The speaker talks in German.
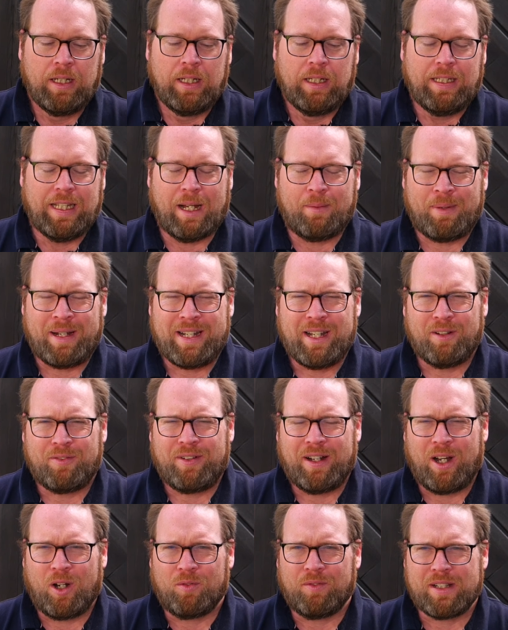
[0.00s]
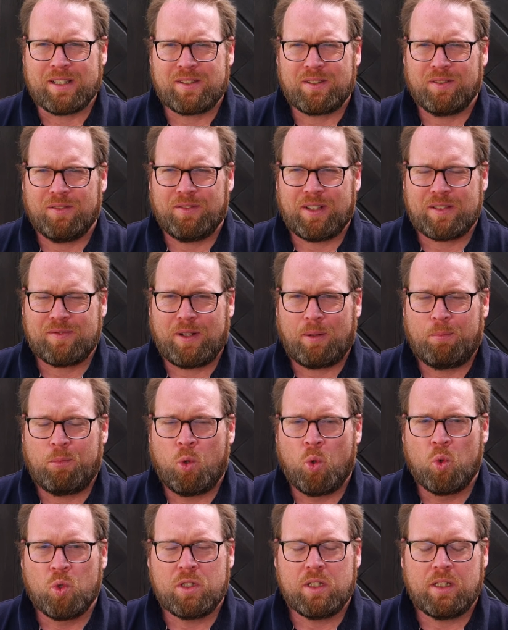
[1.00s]
Ja, meine Erfahrung, was, was war
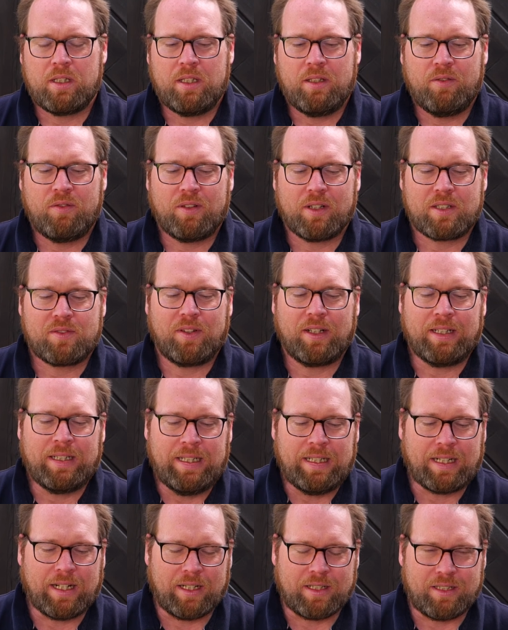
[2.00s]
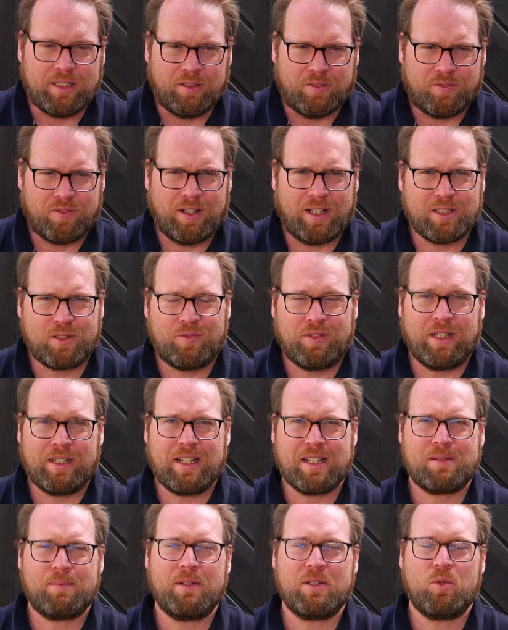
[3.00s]
positiv, was war negativ? Also vielleicht
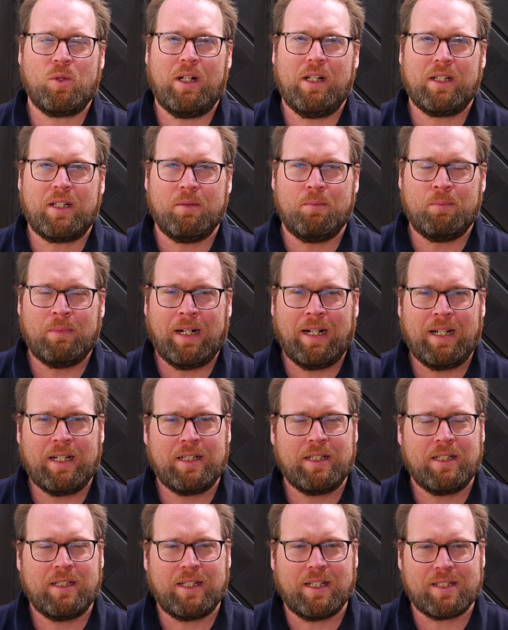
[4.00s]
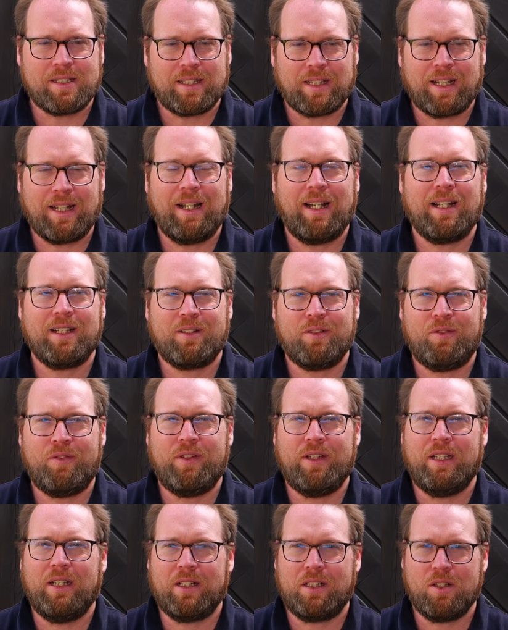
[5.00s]
erstmal so allgemein, das Rad
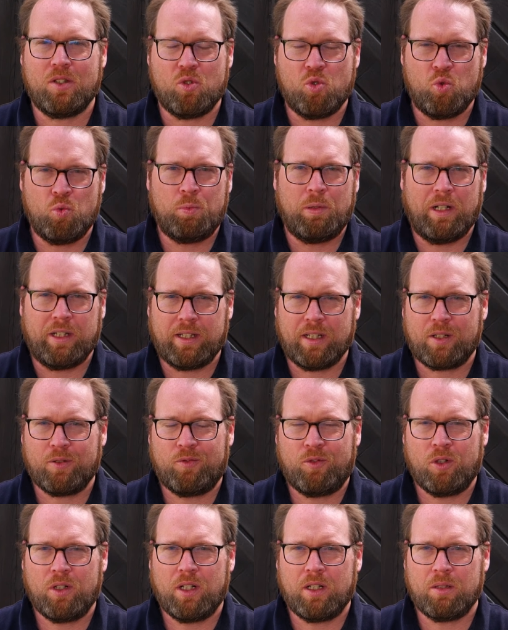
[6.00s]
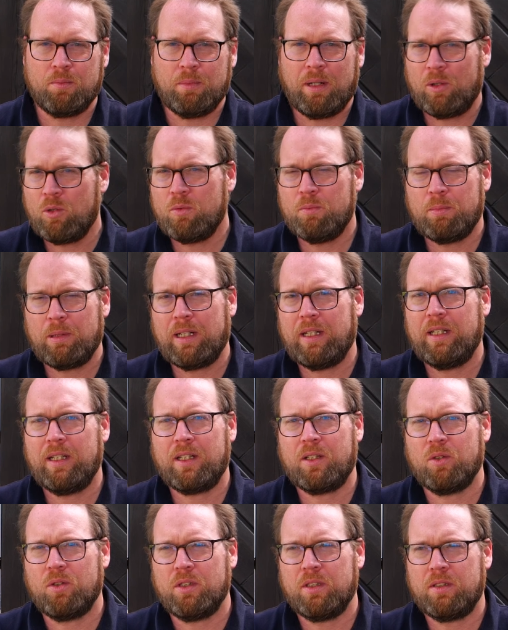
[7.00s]
fährt super. Ich hatte vorher ein
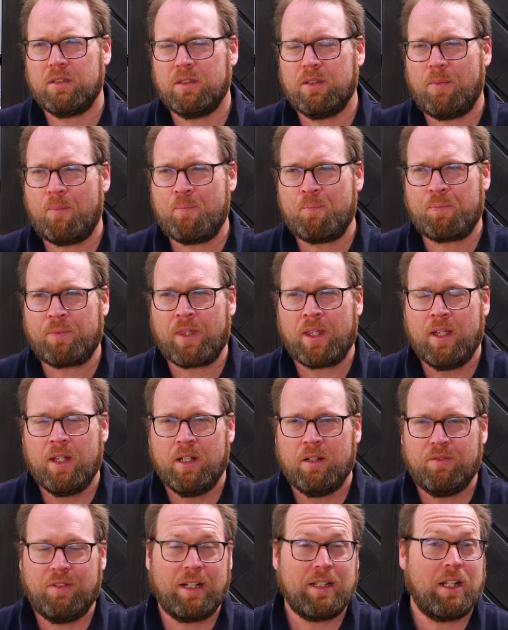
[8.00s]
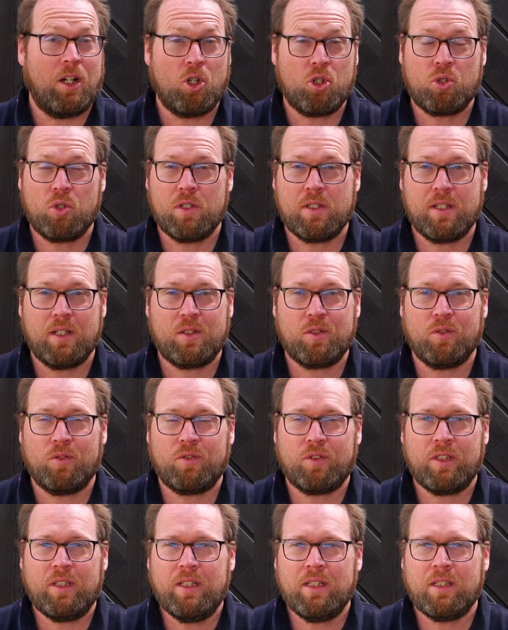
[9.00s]
Mountainbike und ähm, war da auch schon sehr
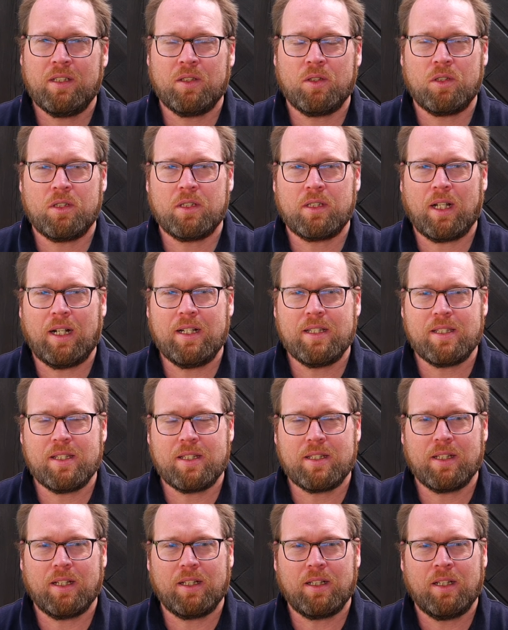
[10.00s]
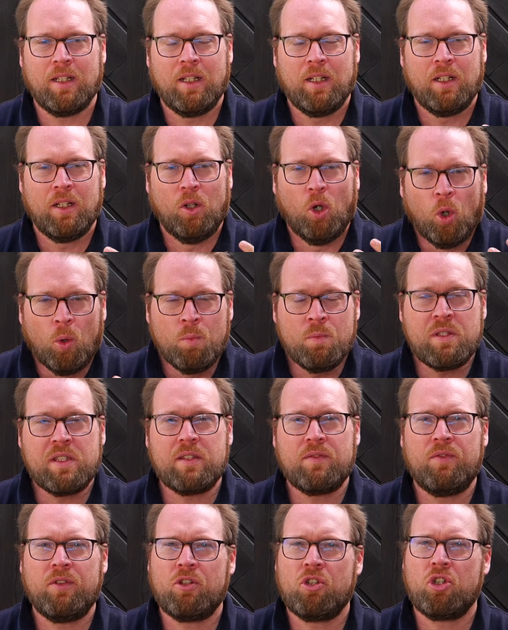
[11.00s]
zufrieden. Und als ich dann
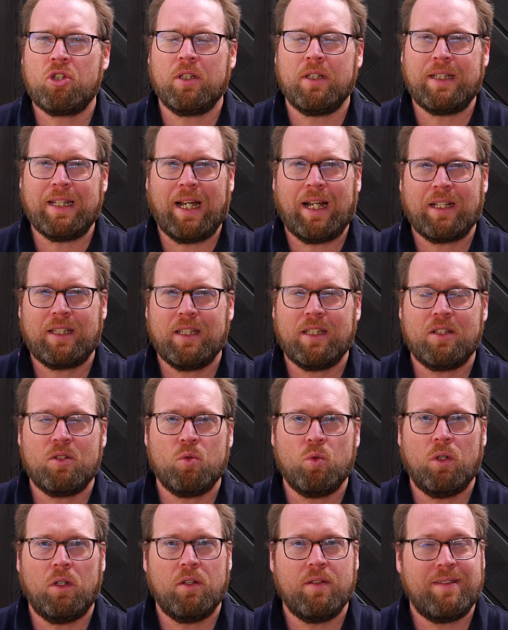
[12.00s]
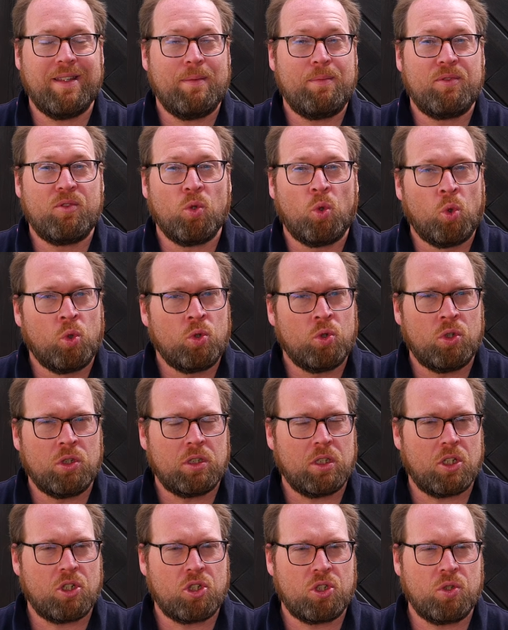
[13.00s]
umswitchte, dachte ich nur, selbst ohne
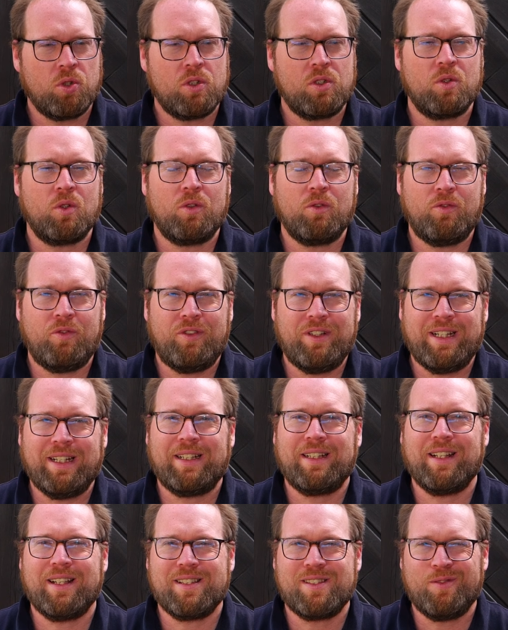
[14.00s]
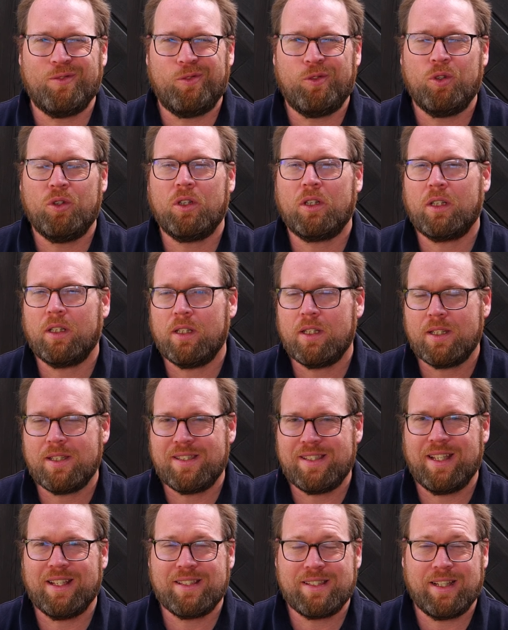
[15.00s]
Unterstützung fährt das wirklich
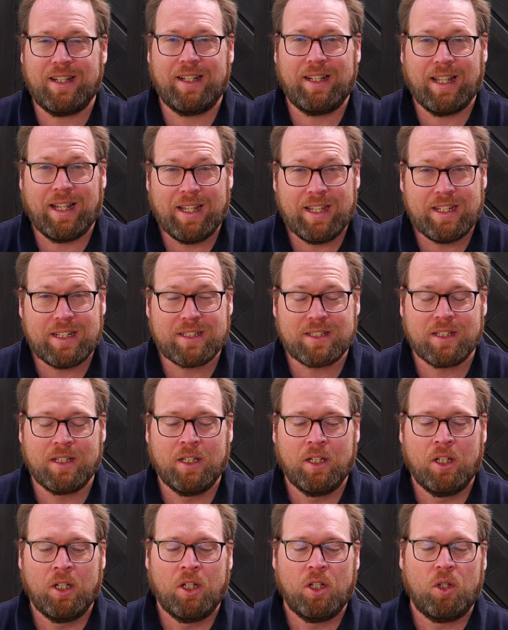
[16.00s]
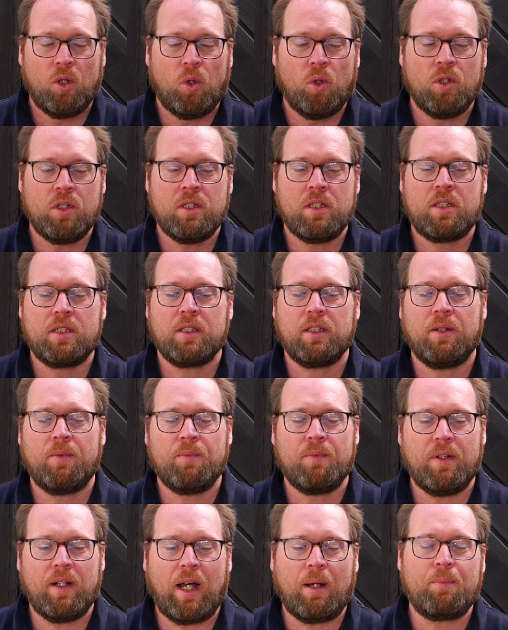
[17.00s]
sehr, sehr leicht. Und
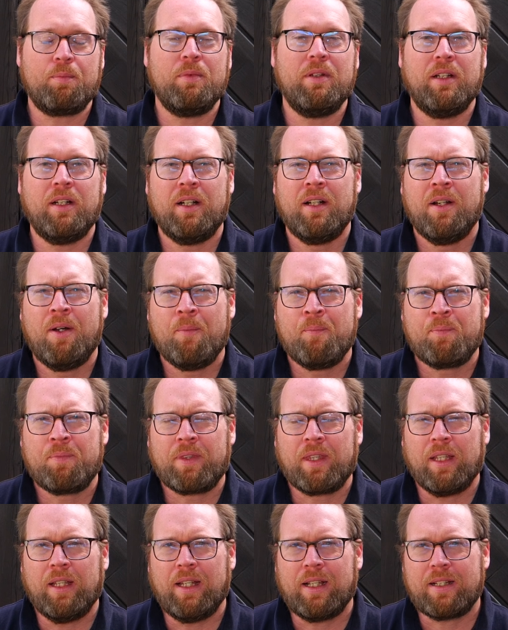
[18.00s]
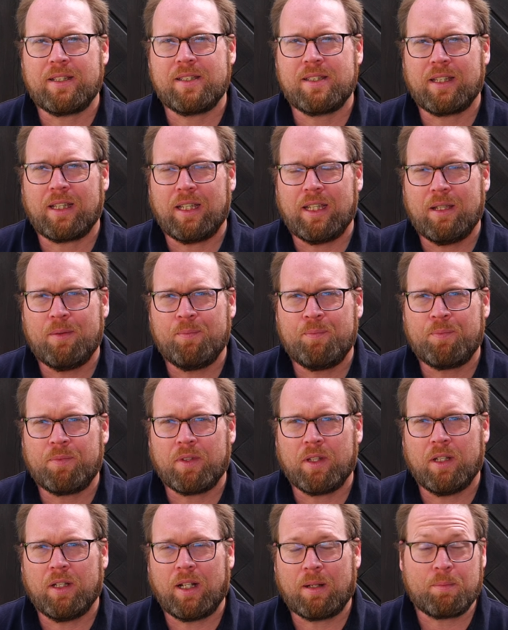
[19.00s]
ähm, habe mir
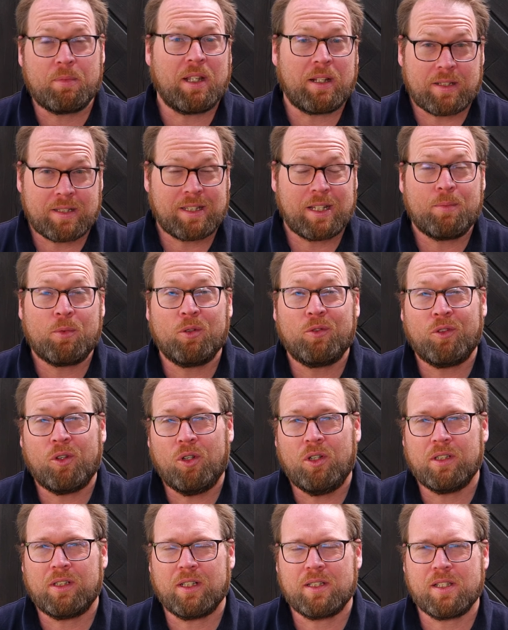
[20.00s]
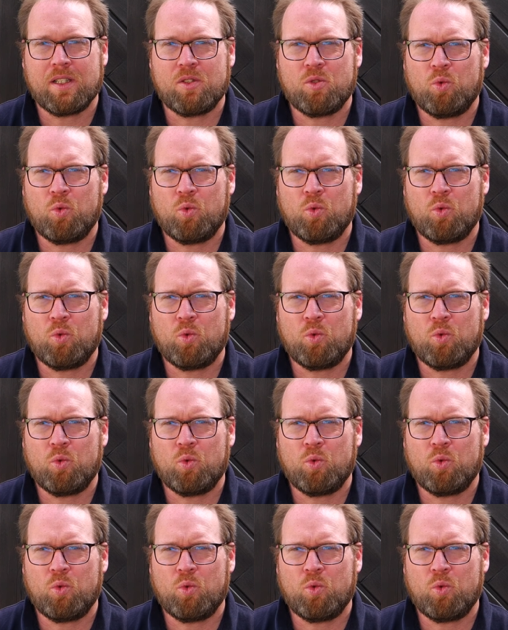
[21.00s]
extrem, äh, habe mich extrem gefreut, dass das